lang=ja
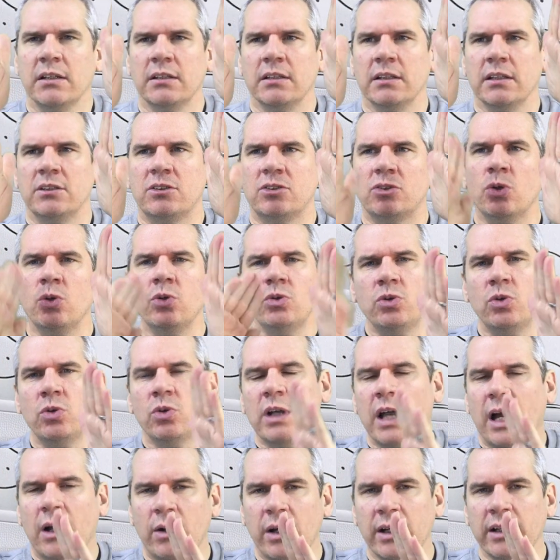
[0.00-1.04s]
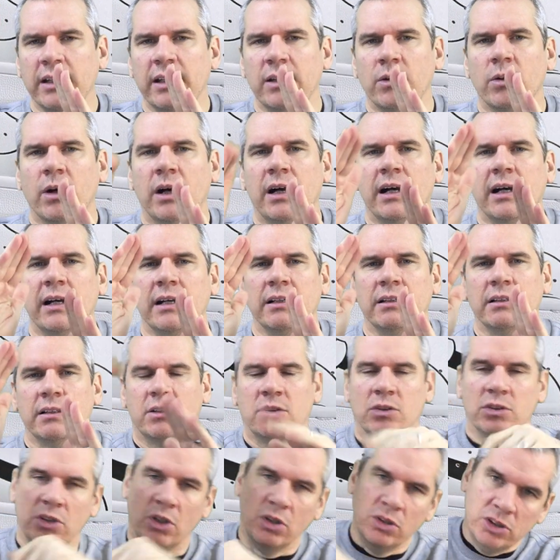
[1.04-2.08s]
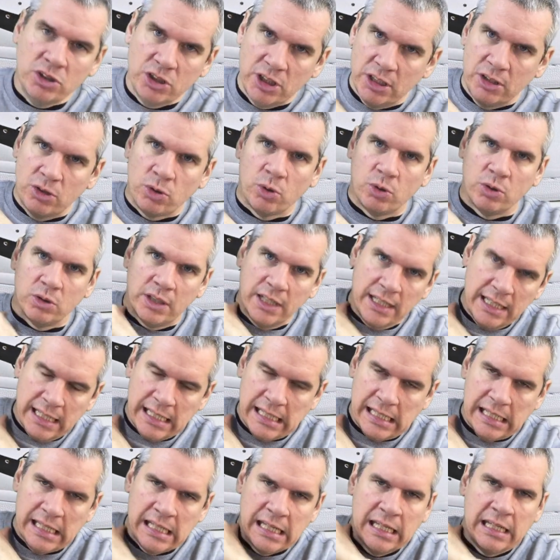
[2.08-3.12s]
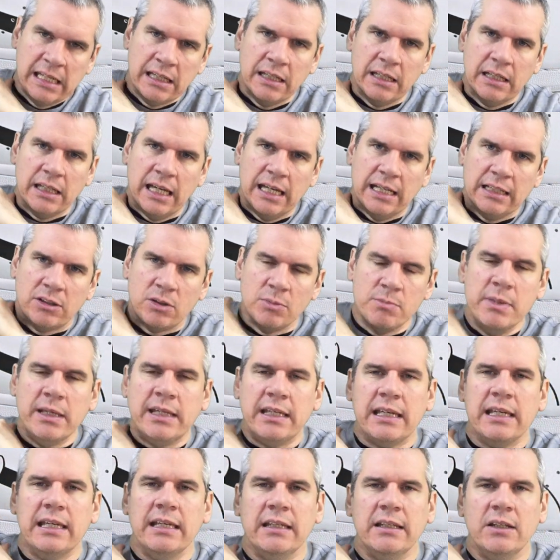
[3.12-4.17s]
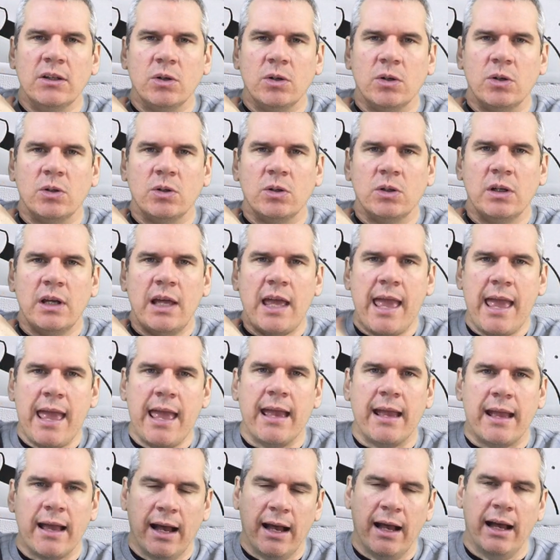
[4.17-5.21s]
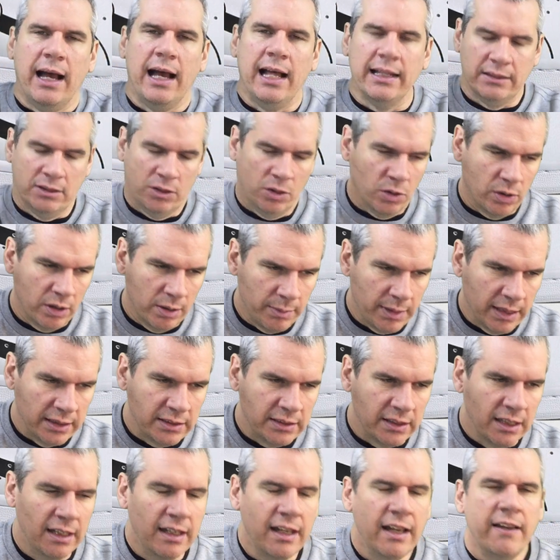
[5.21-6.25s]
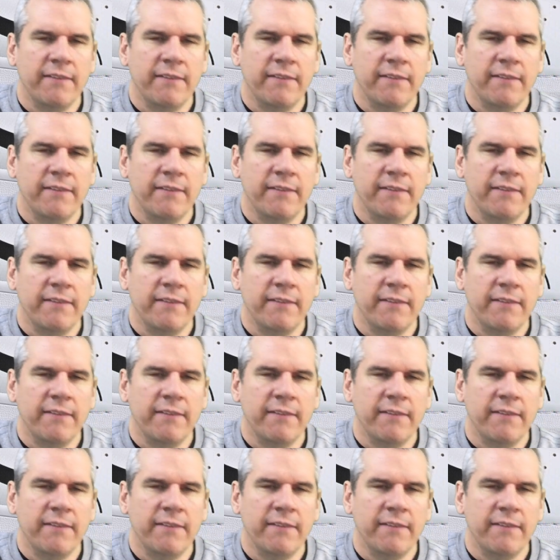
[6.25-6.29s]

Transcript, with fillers: で、外側にはご存知通り、ミッキーの絵が貼っております。